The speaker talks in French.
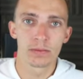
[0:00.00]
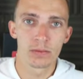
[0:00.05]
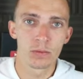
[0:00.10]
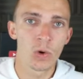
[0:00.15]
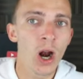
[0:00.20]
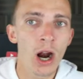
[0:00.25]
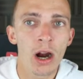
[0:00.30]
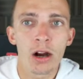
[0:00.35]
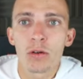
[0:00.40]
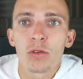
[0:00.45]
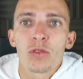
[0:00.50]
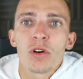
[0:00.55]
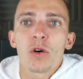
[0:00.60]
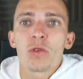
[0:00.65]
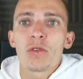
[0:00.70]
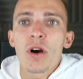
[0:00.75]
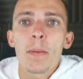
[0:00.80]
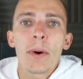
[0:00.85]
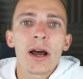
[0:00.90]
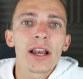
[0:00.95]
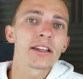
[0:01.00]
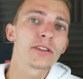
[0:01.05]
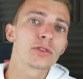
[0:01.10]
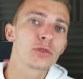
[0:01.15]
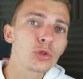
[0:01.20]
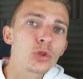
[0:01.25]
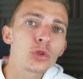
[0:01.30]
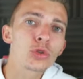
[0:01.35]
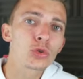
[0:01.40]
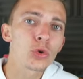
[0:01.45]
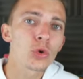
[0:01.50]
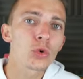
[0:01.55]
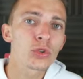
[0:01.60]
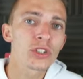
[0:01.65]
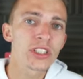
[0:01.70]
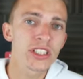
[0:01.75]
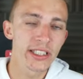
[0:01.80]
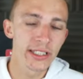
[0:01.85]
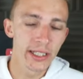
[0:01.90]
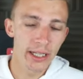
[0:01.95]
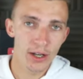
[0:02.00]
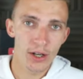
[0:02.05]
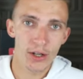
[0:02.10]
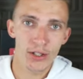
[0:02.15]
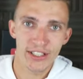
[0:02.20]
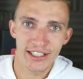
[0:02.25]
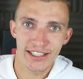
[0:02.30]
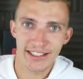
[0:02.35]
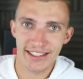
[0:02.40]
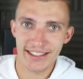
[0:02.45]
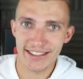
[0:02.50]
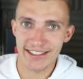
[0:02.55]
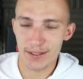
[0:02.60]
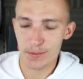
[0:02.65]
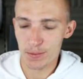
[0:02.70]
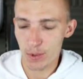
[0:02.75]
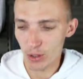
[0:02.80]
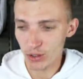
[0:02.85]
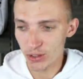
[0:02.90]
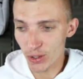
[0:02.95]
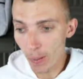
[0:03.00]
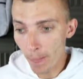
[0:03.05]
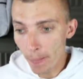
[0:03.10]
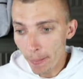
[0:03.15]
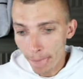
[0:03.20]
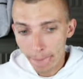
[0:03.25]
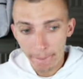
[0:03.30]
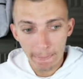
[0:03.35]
Voilà, on va, parler du son aussi, qui est très important.